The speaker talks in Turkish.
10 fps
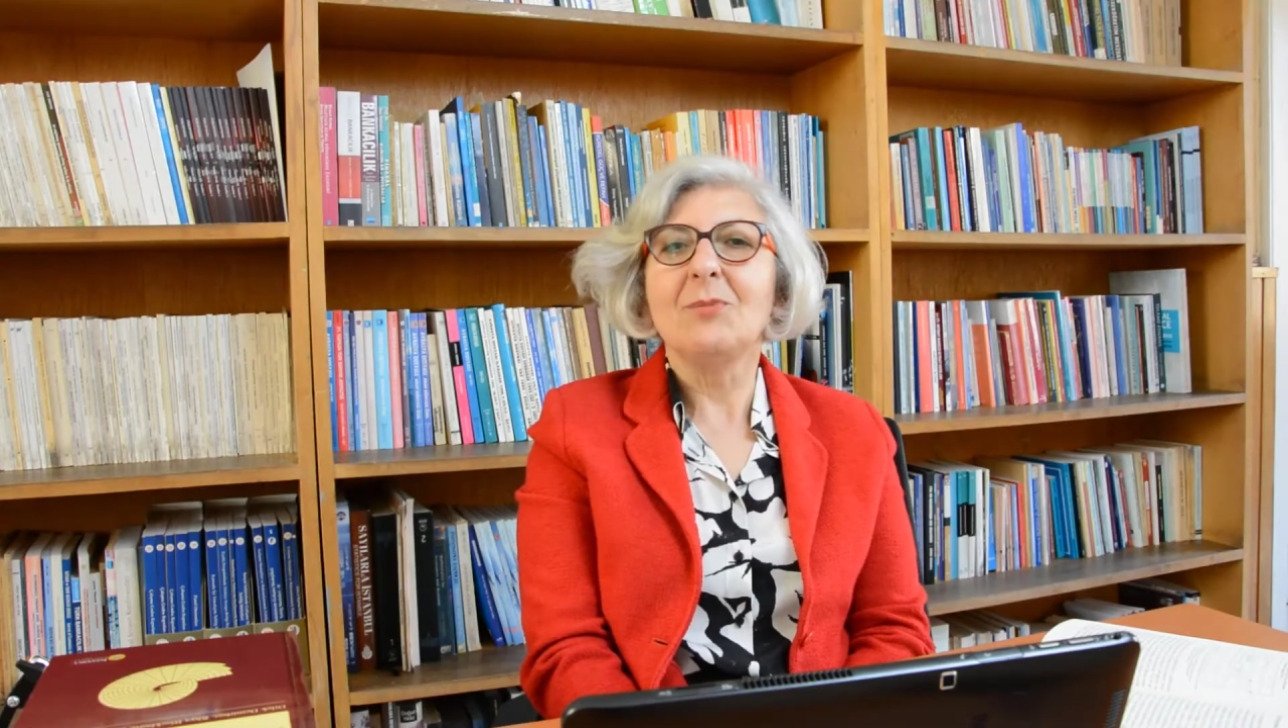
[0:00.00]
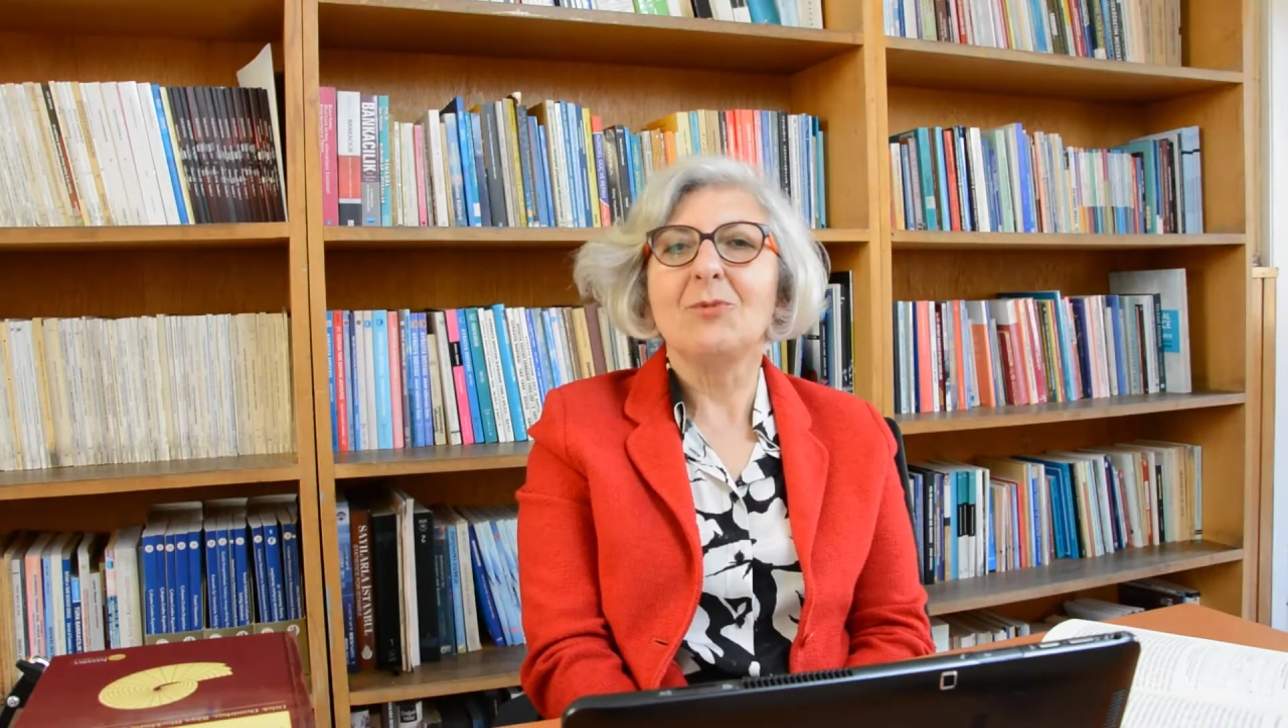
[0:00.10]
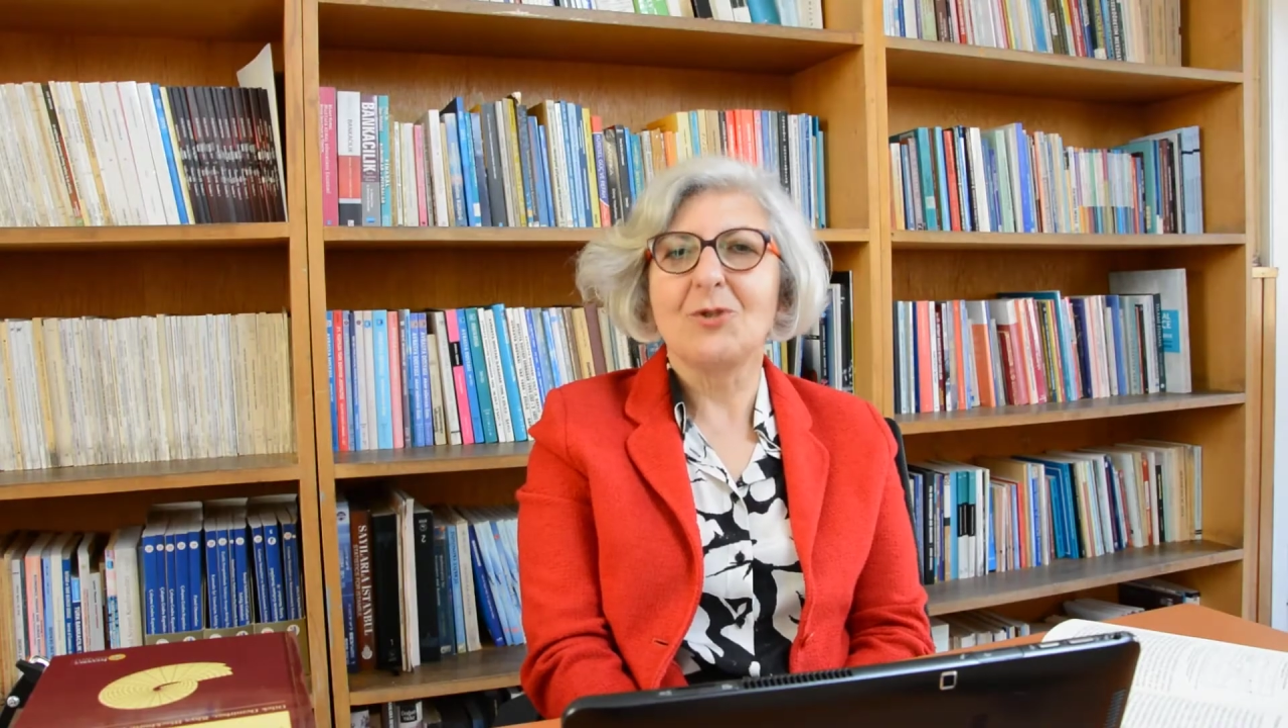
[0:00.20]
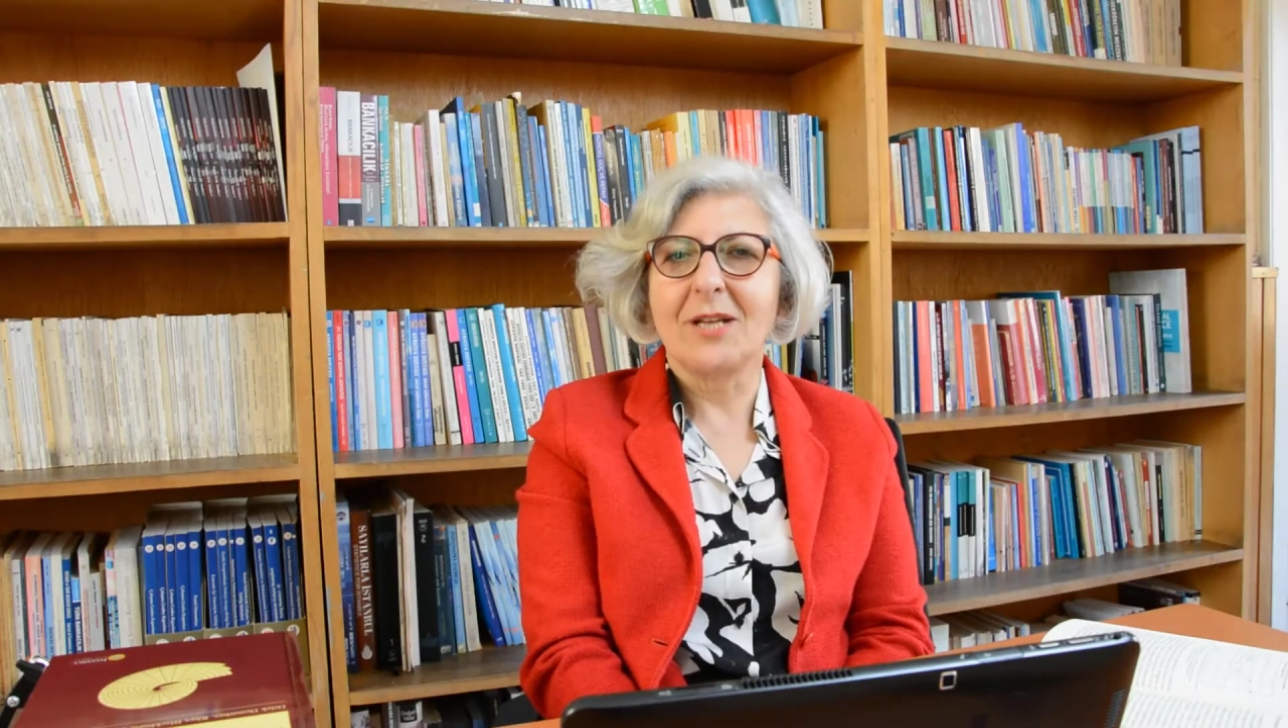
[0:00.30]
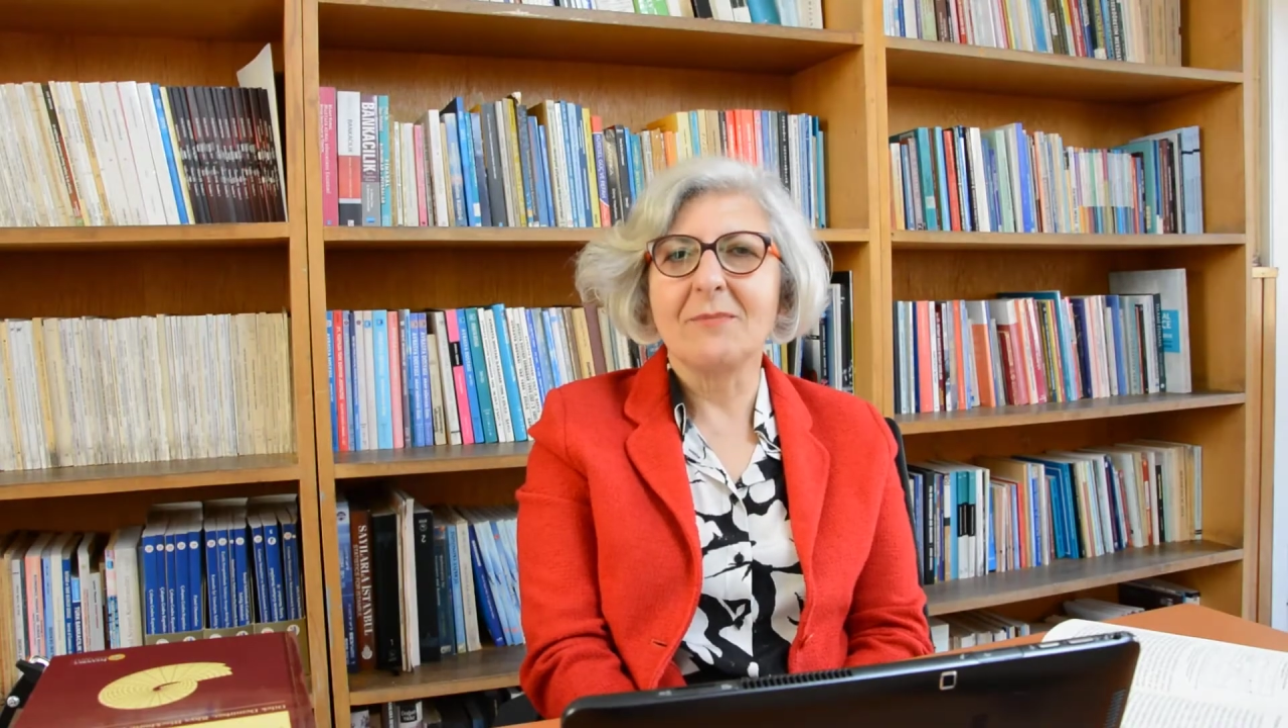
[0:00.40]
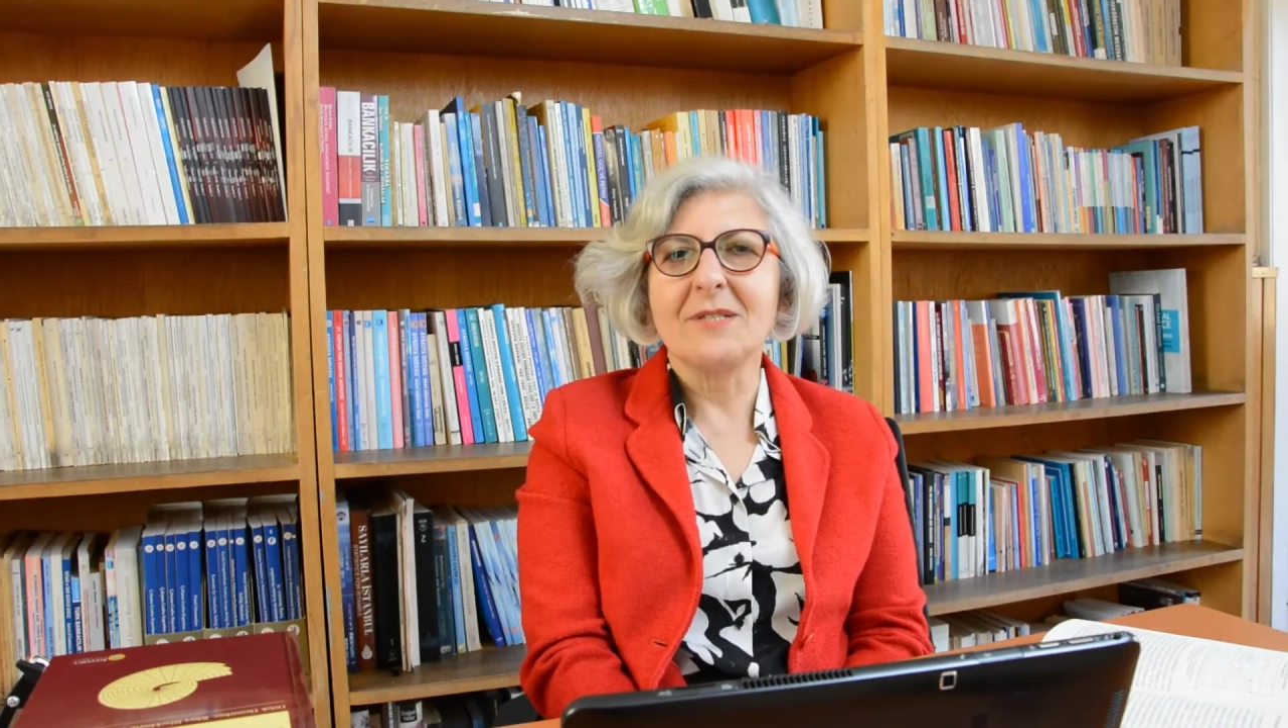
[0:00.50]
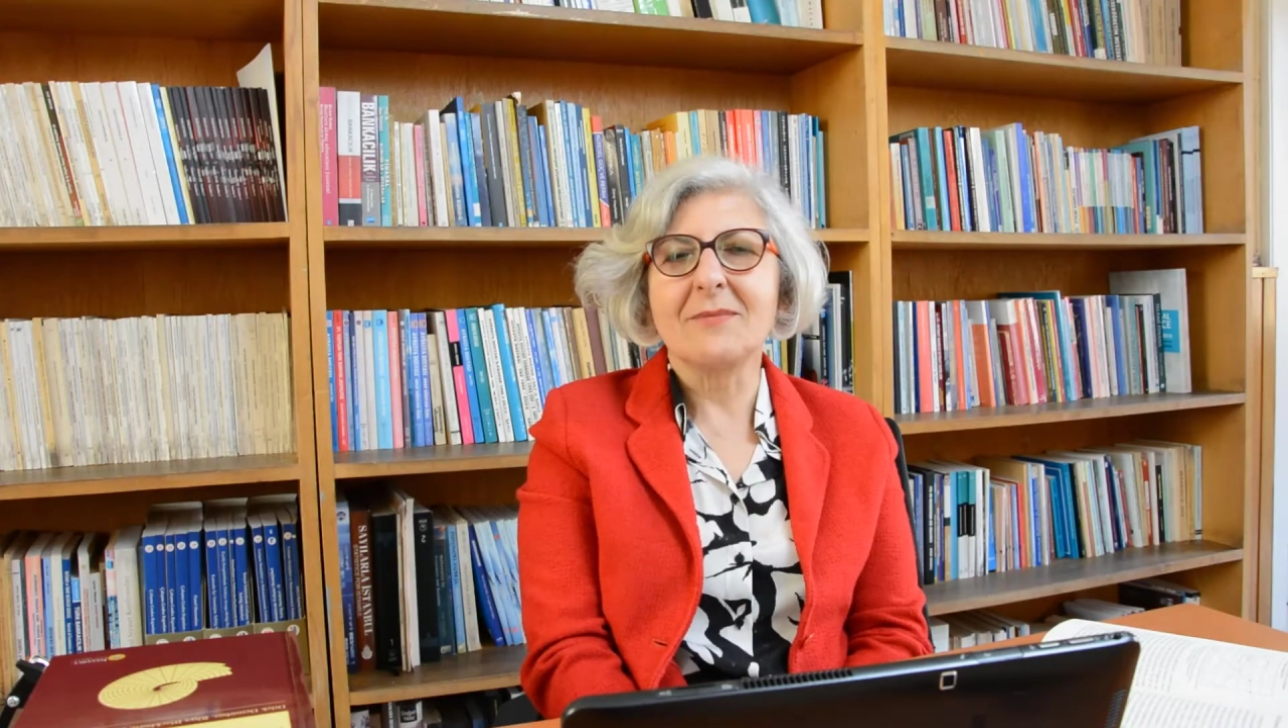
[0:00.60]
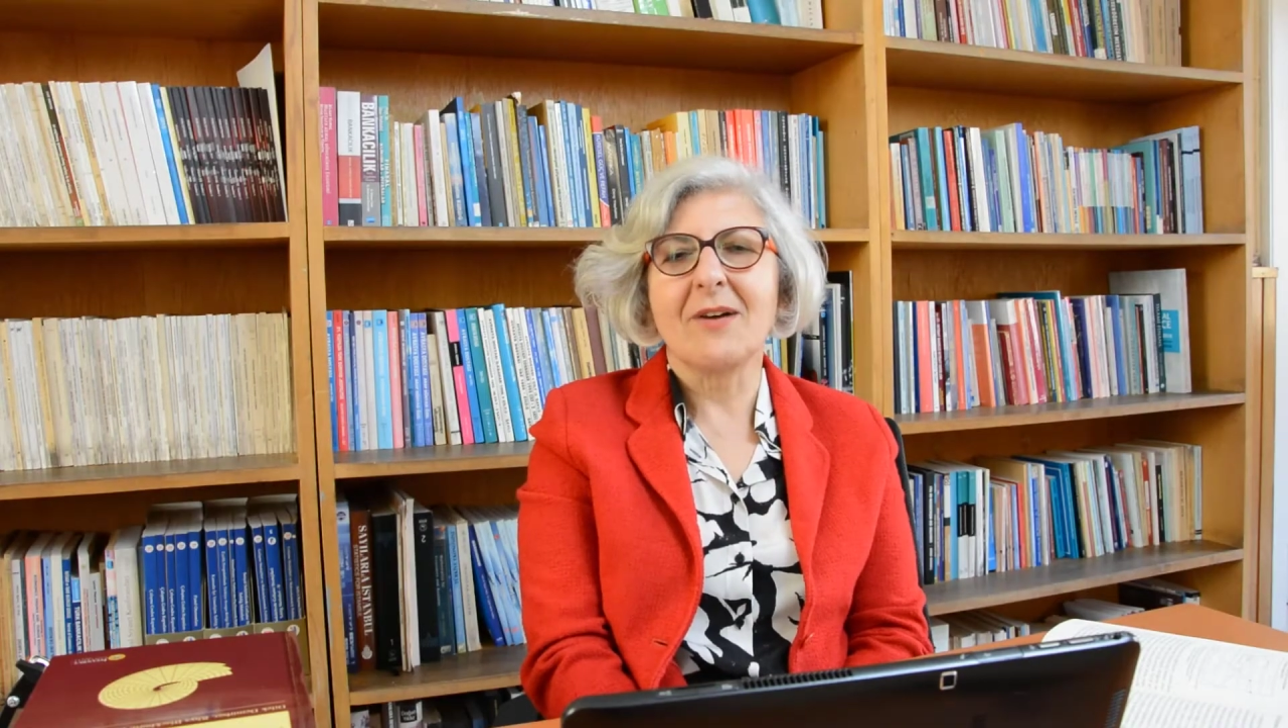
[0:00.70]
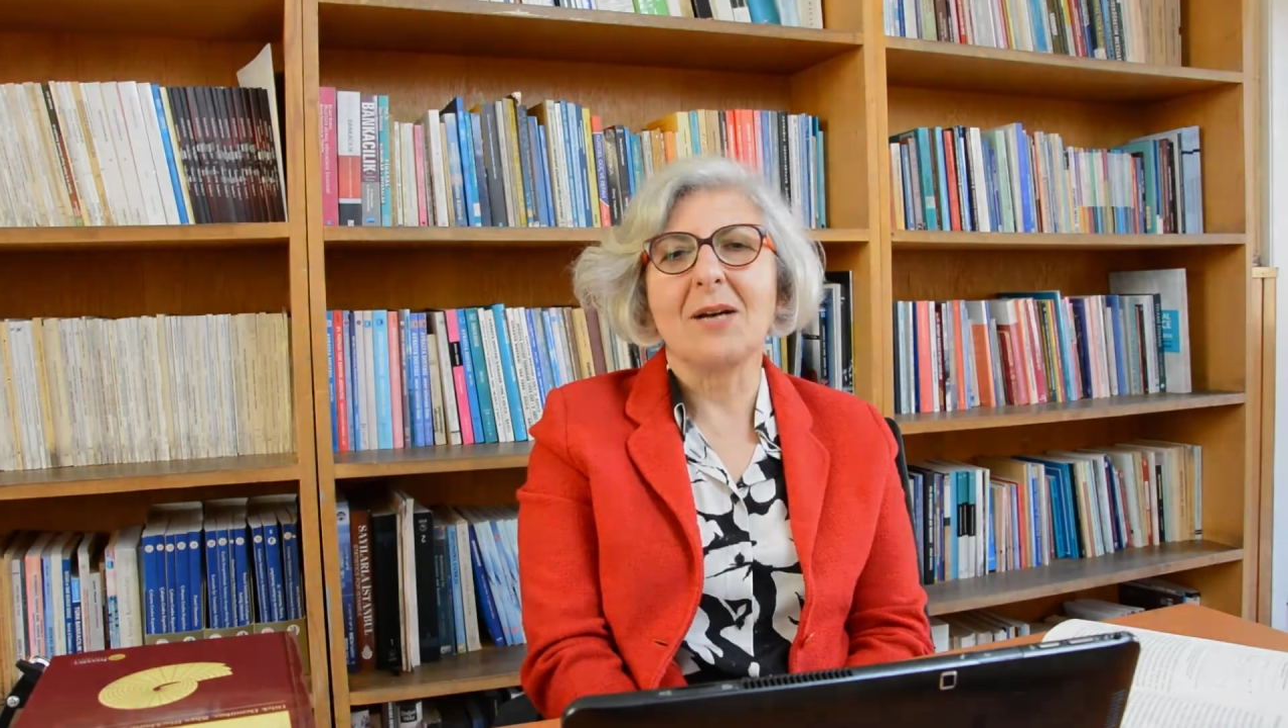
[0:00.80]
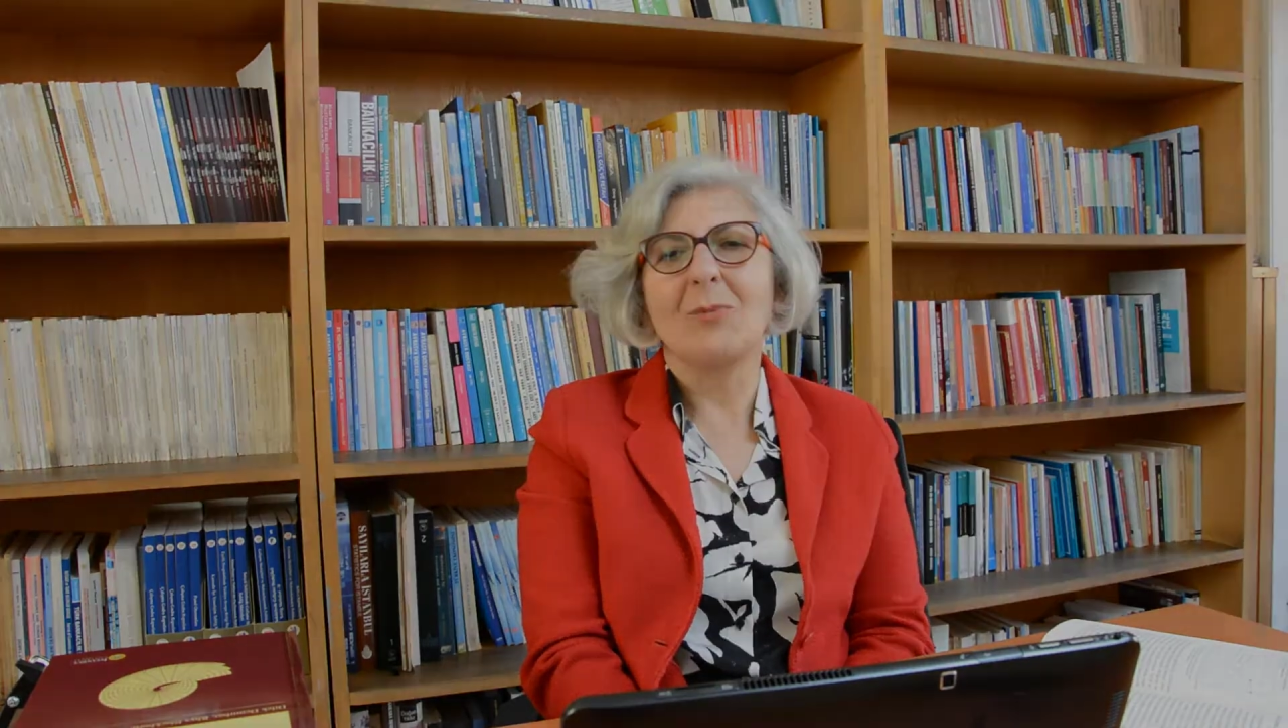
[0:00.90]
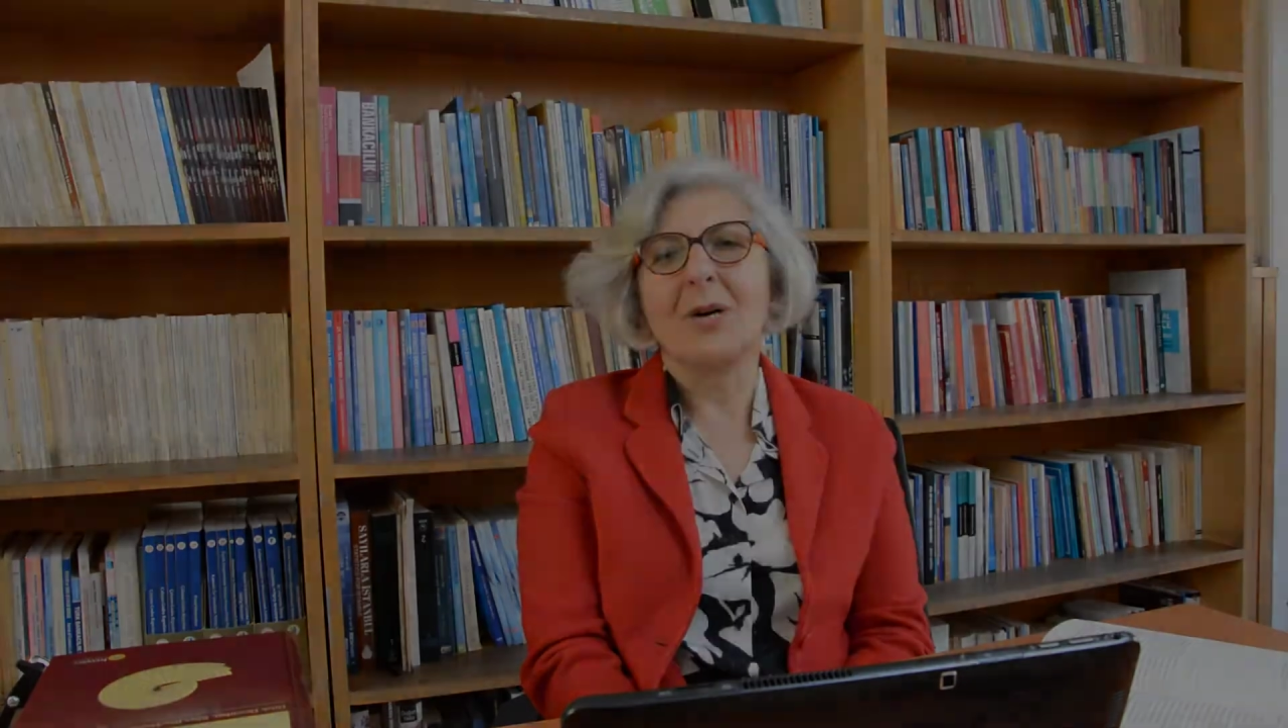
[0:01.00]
müjdemiz var bu